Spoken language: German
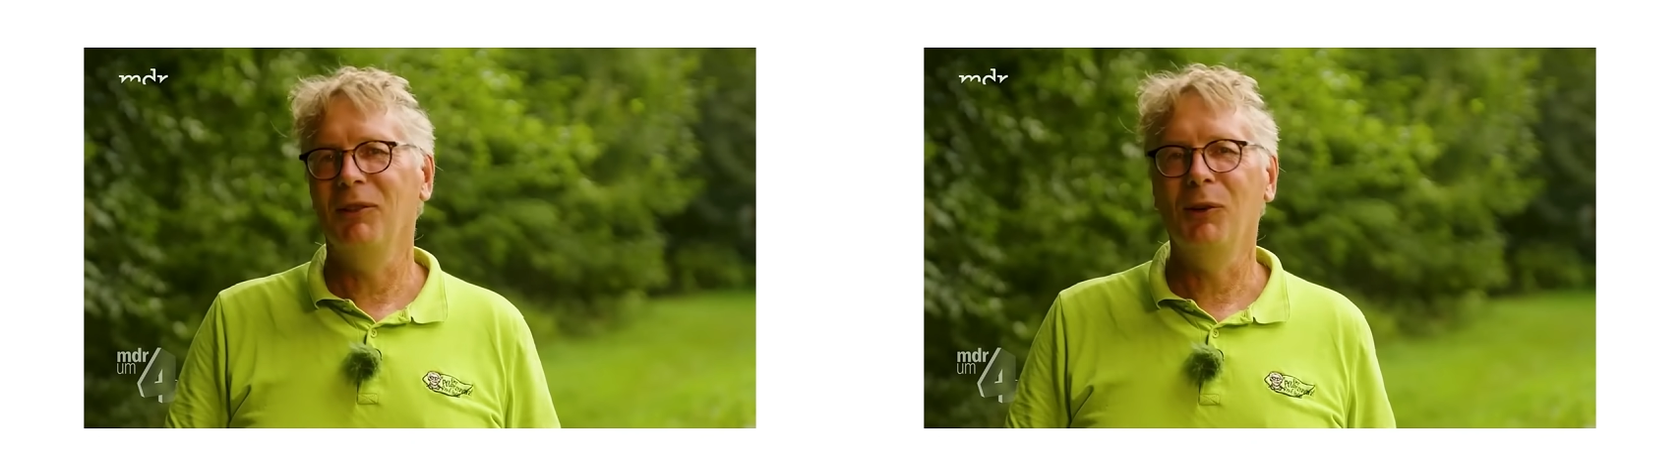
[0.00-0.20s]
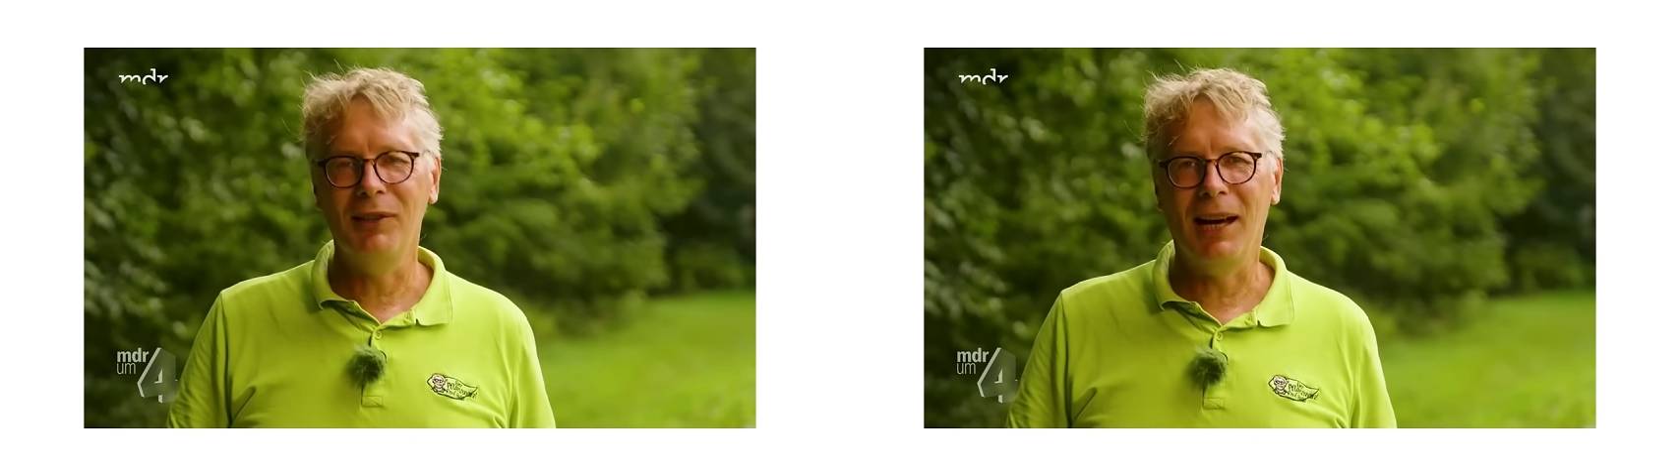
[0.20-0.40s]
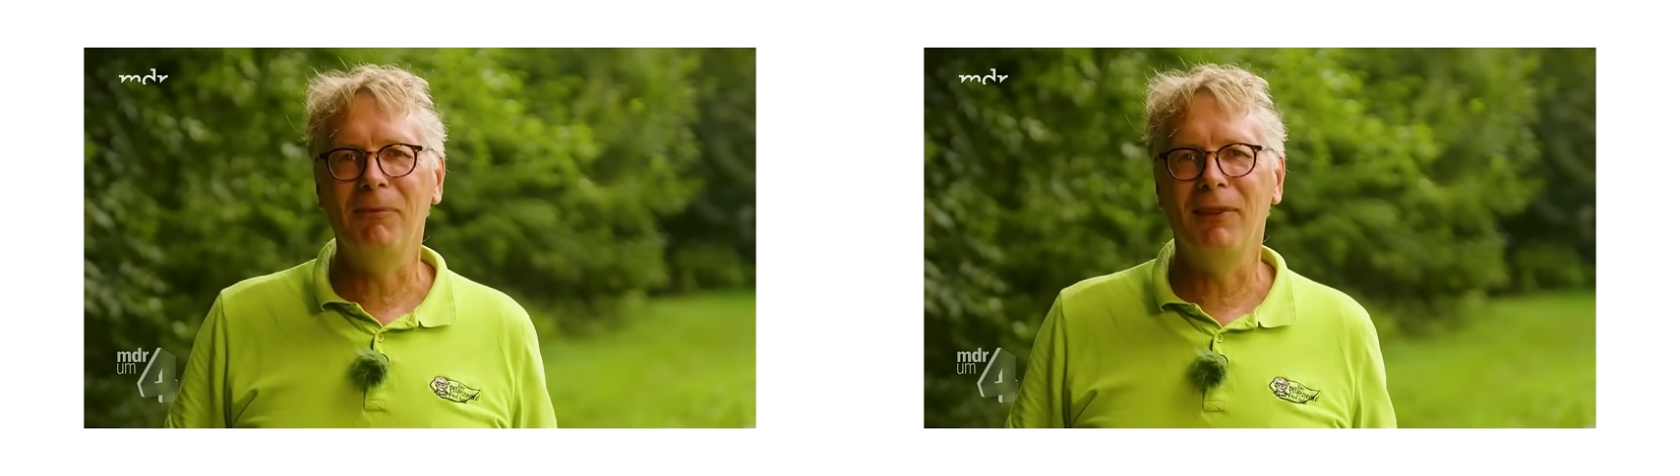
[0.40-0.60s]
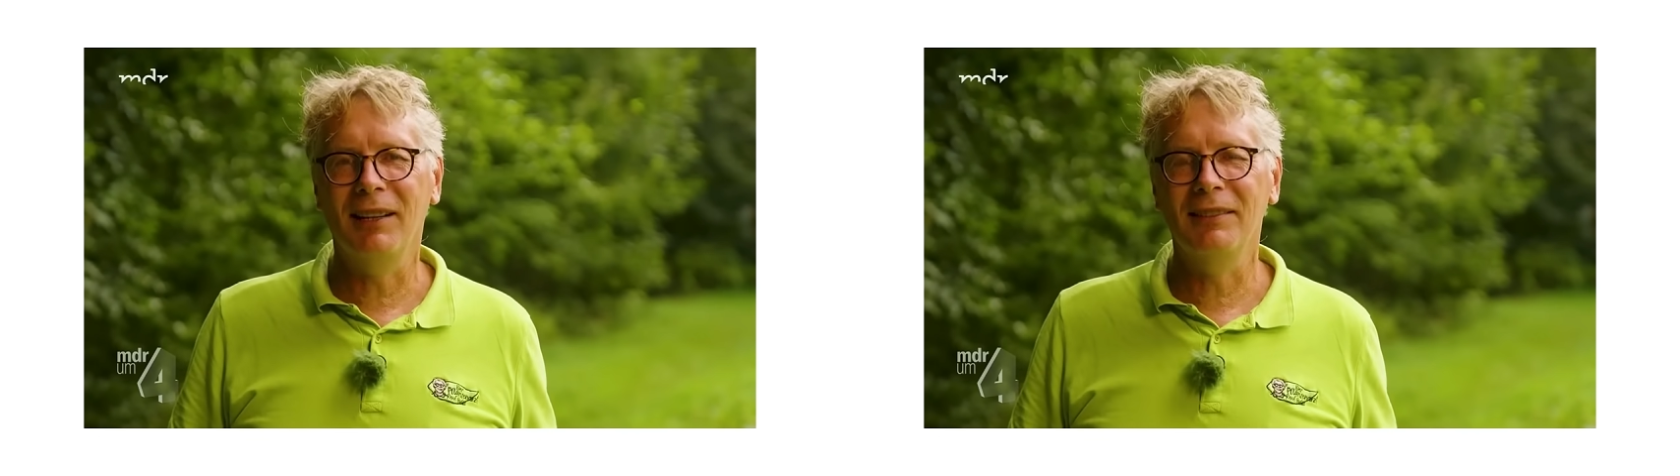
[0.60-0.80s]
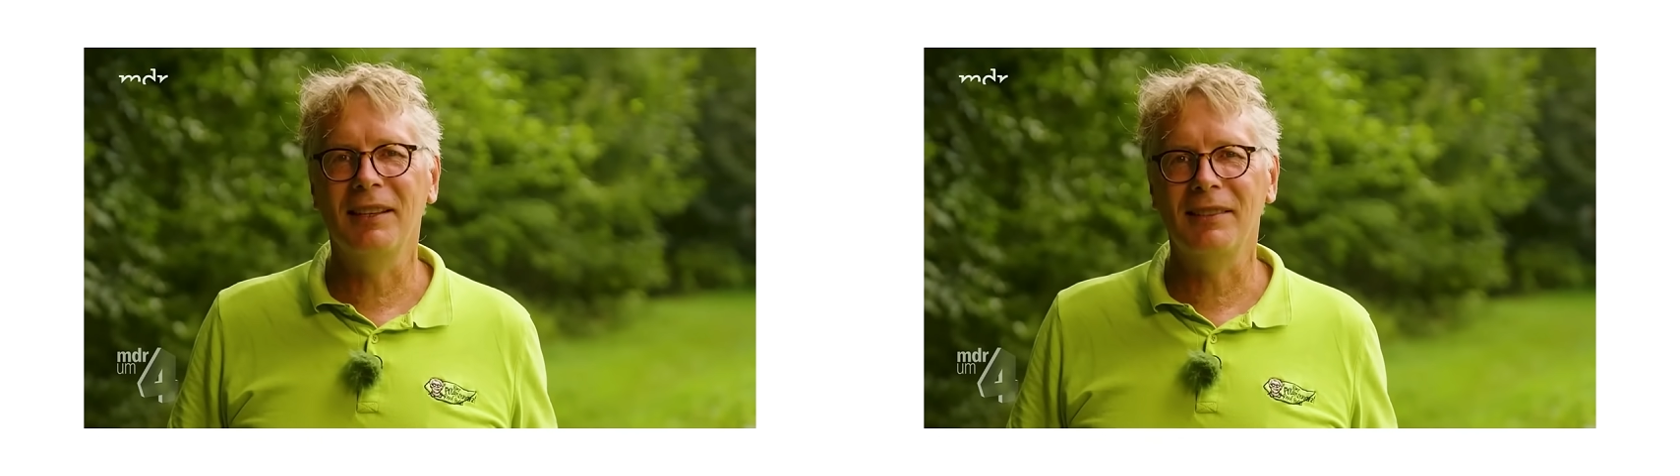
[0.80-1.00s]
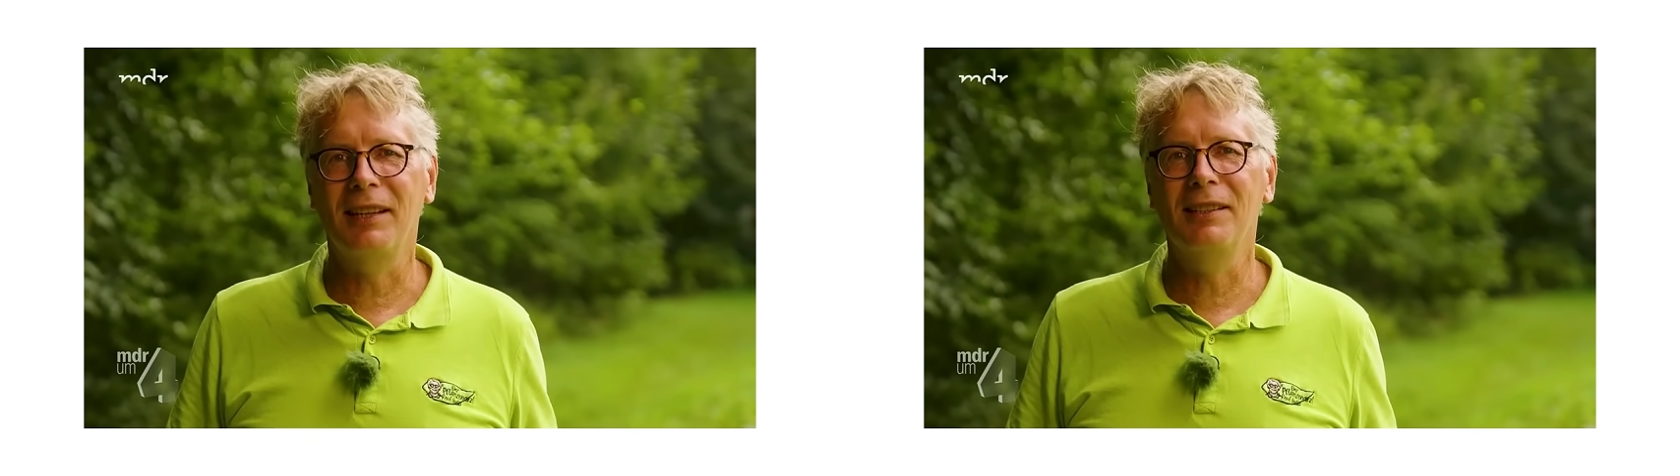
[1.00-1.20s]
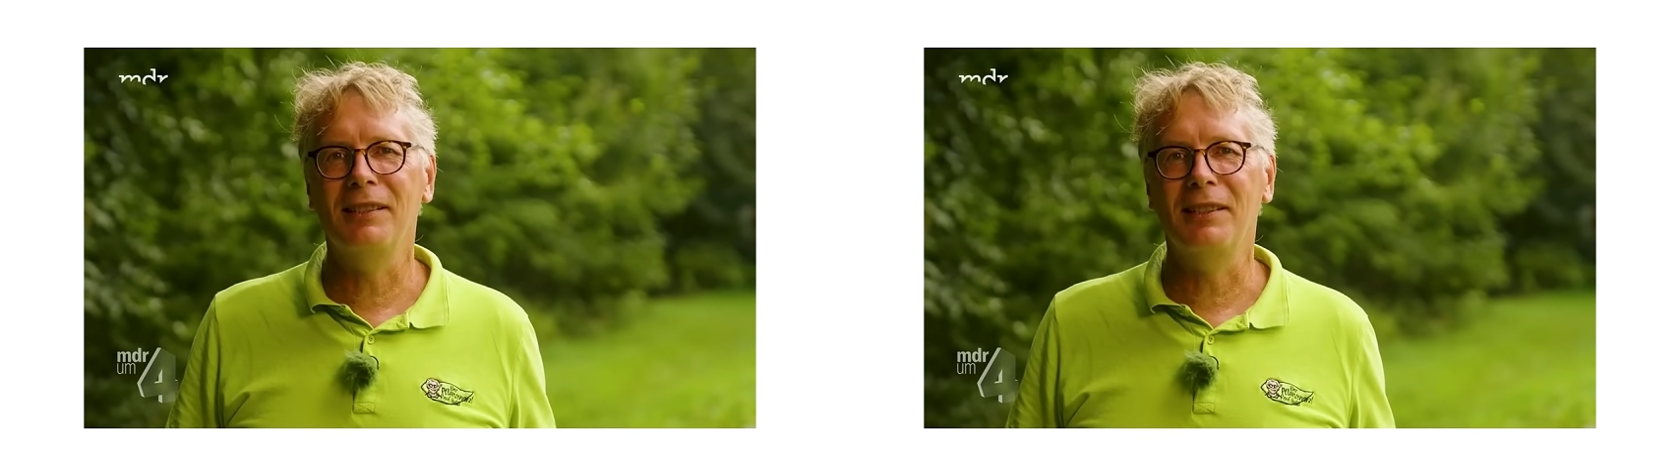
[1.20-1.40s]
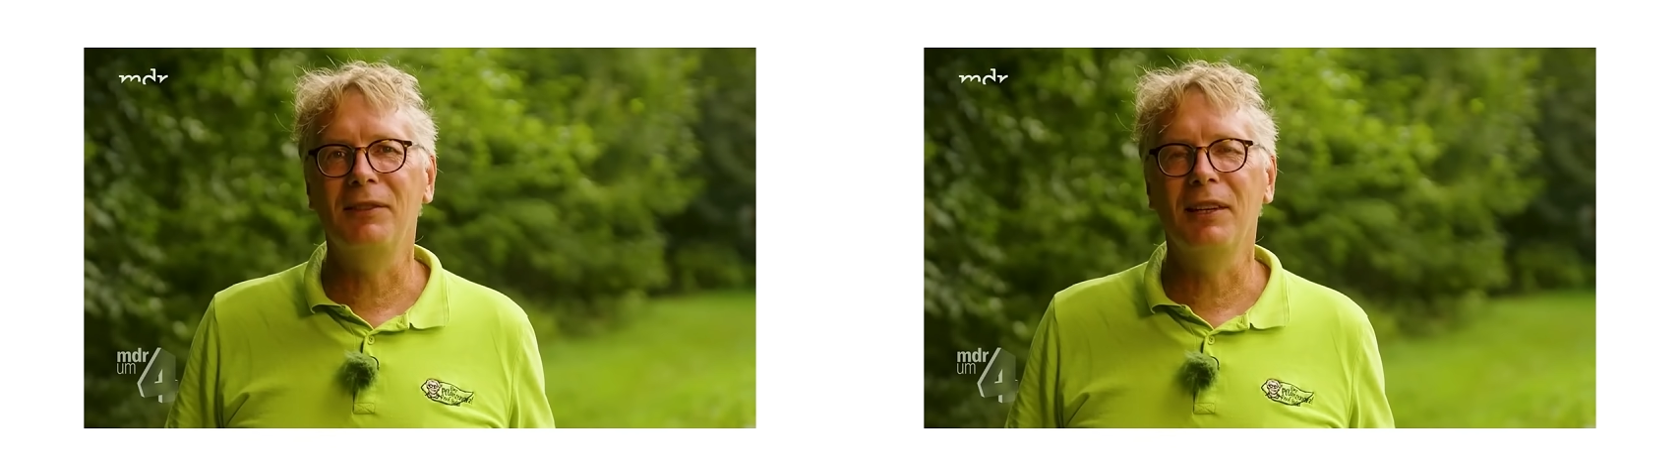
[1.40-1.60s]
und abwarten, dass alles
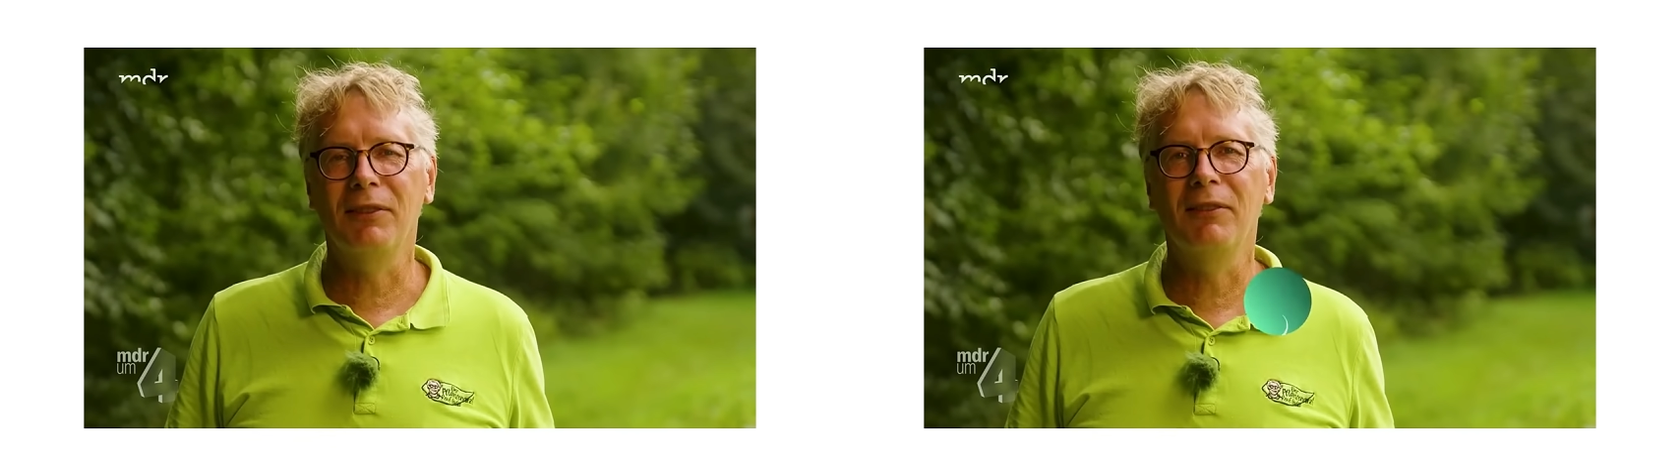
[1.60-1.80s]
sich wieder